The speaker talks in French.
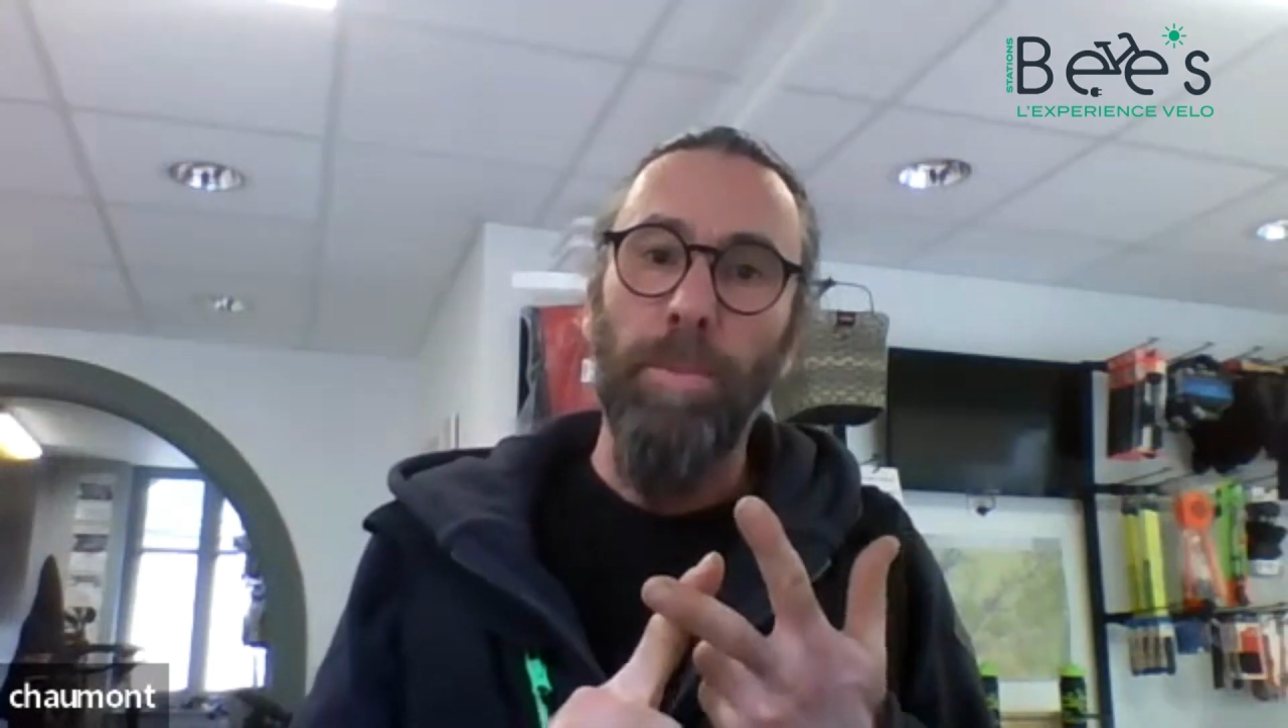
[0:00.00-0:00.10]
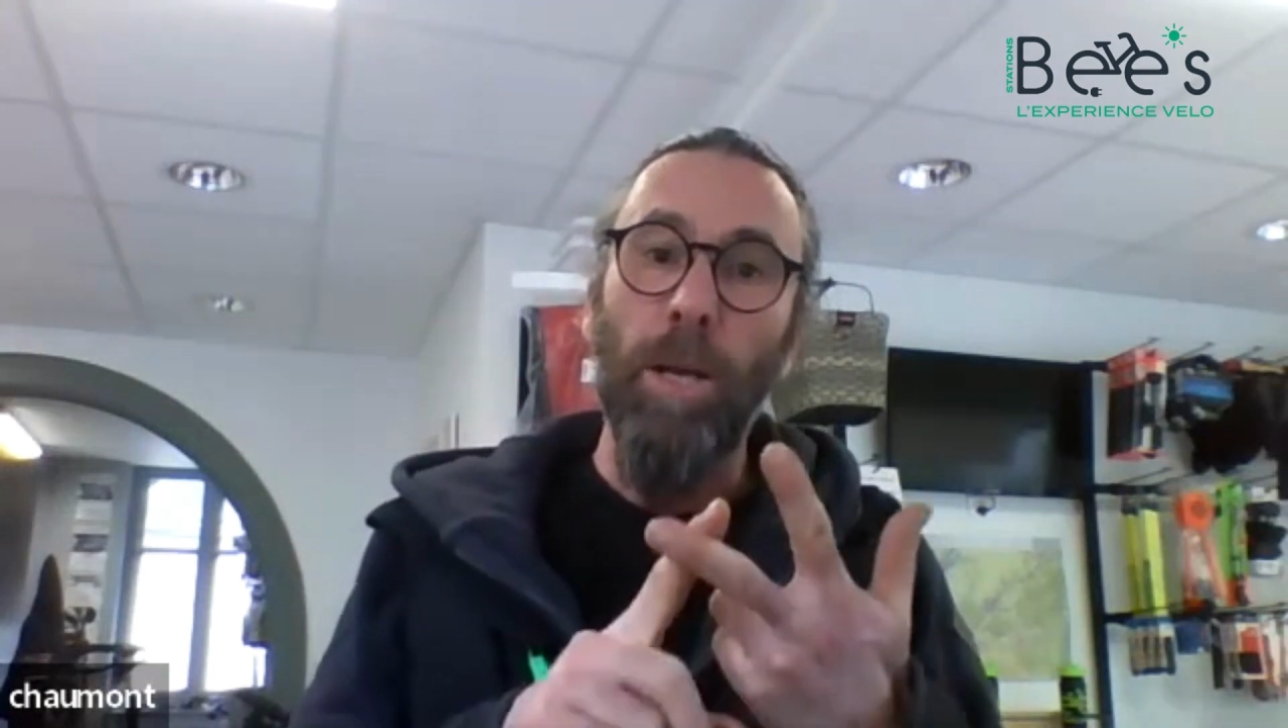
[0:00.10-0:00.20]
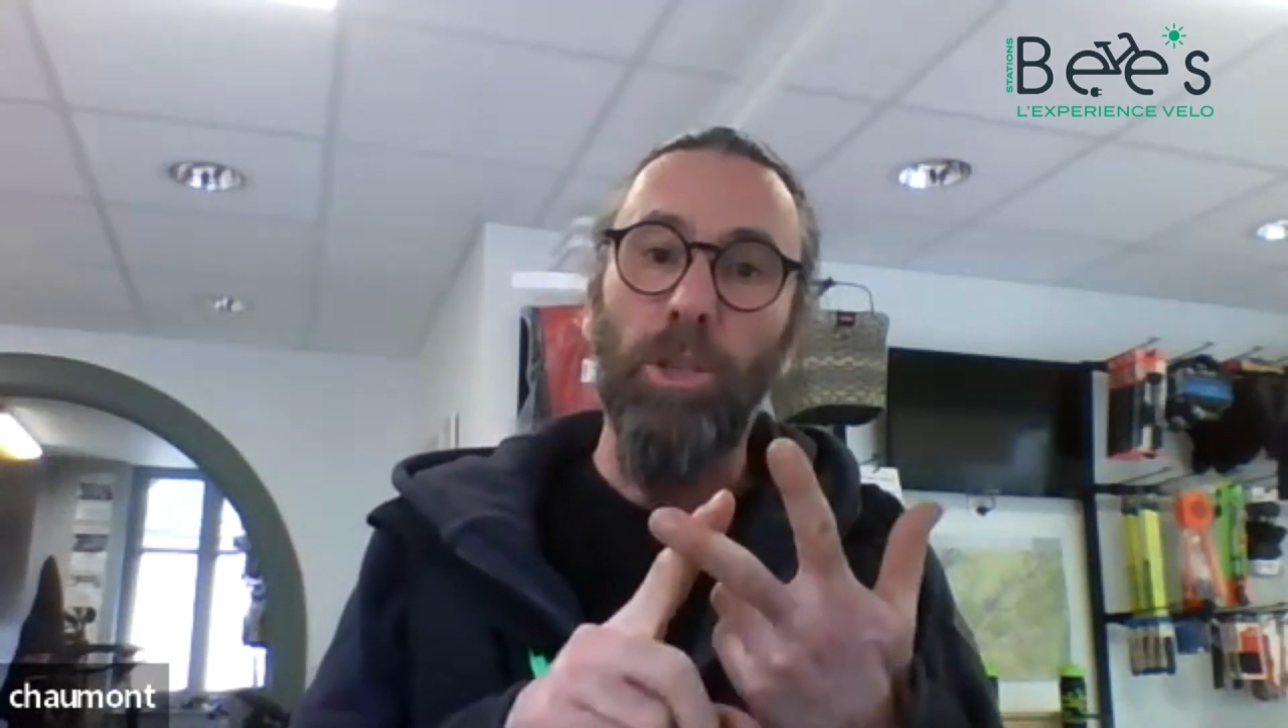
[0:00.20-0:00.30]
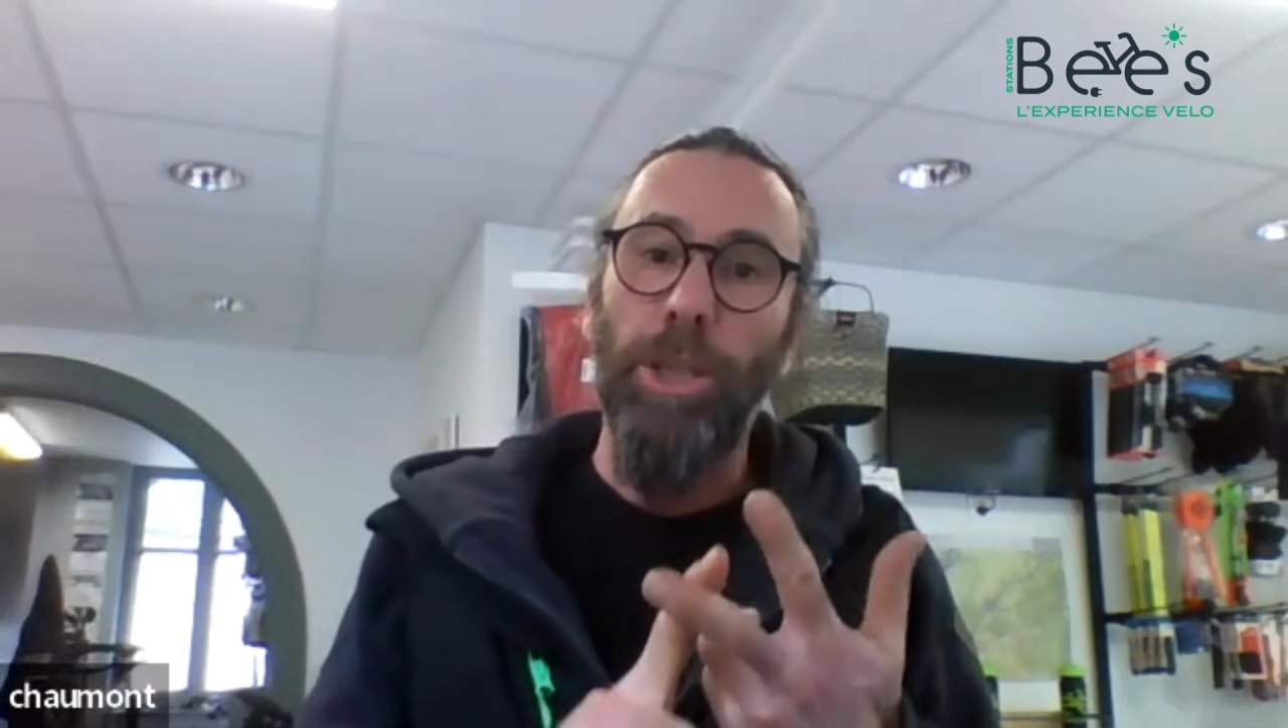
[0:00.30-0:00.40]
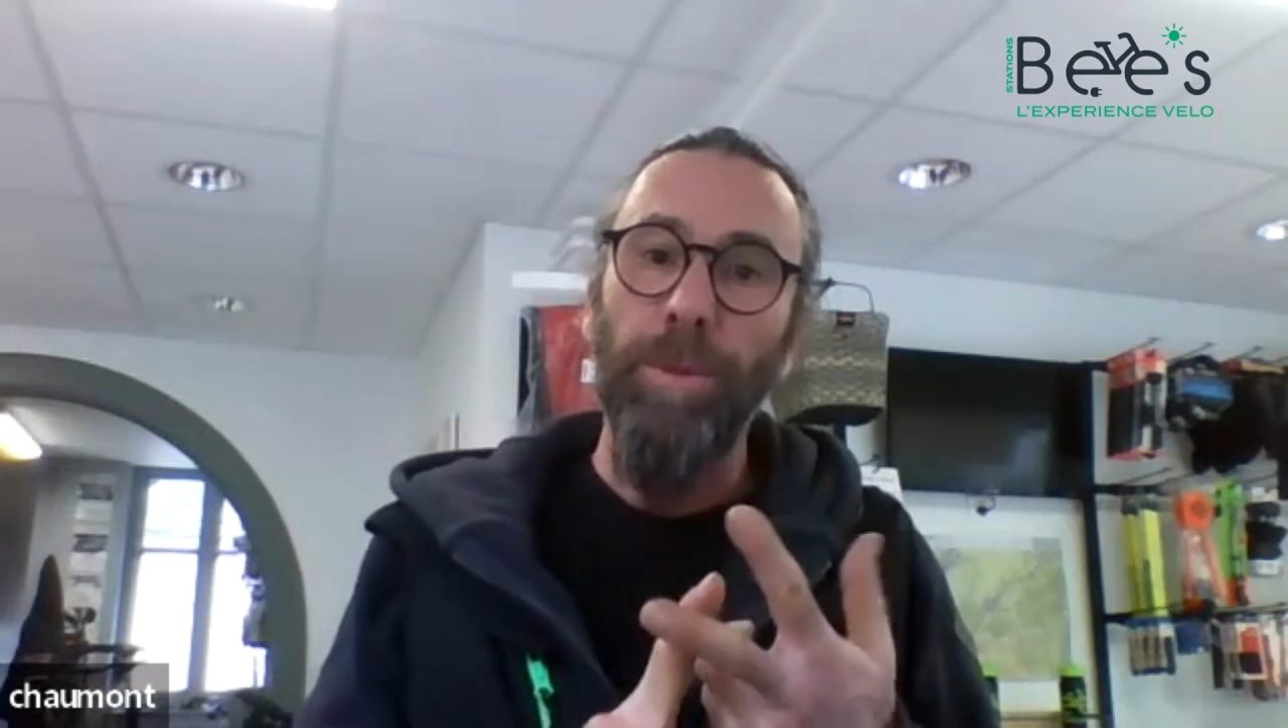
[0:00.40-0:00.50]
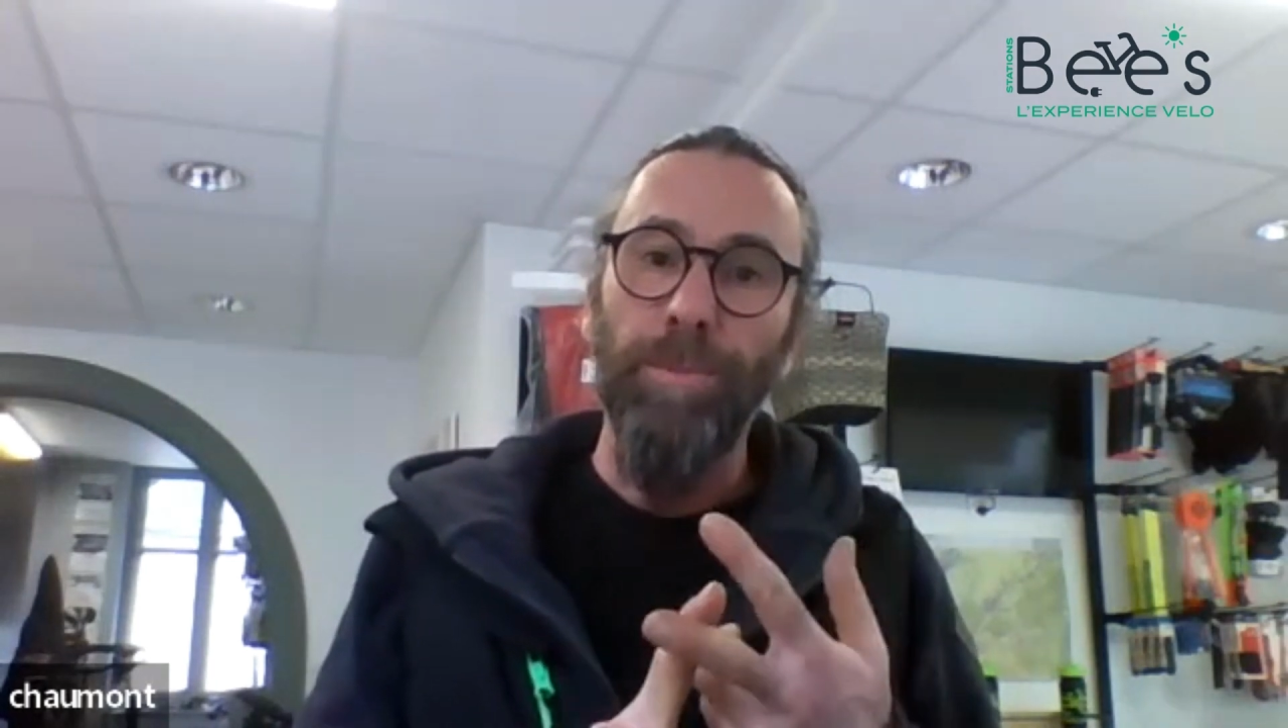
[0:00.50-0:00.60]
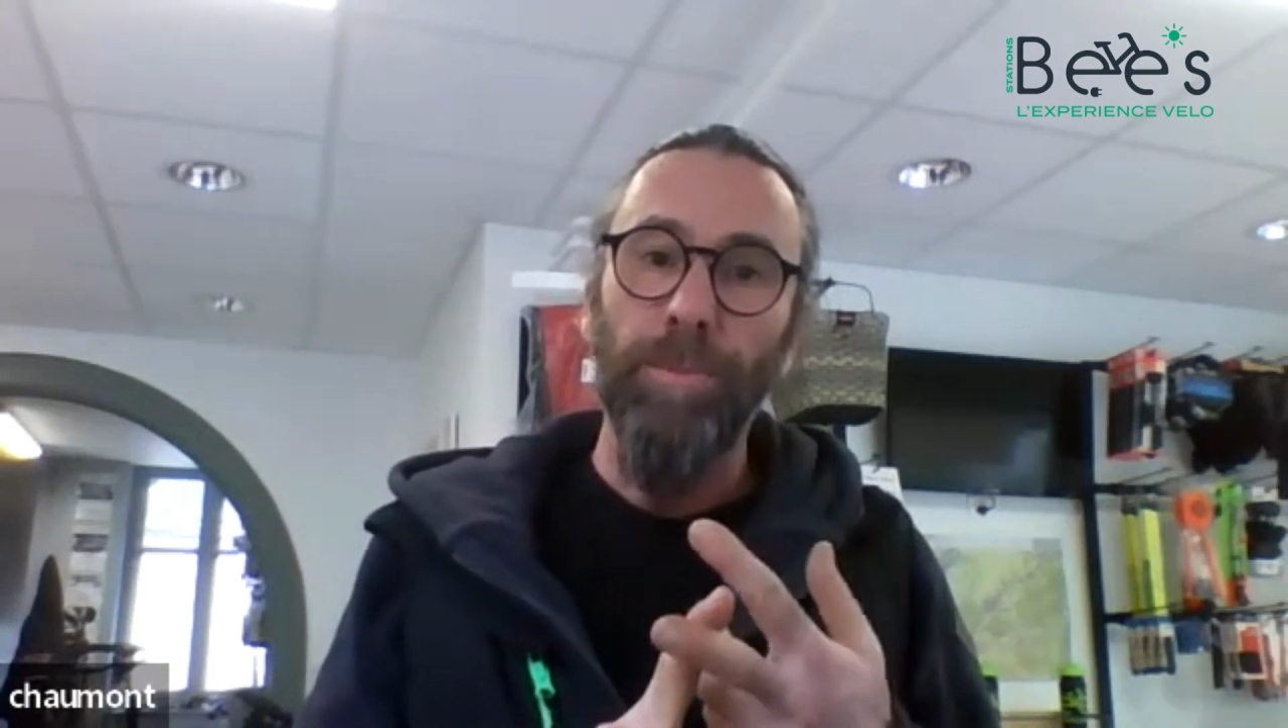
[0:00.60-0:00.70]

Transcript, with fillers: marchés.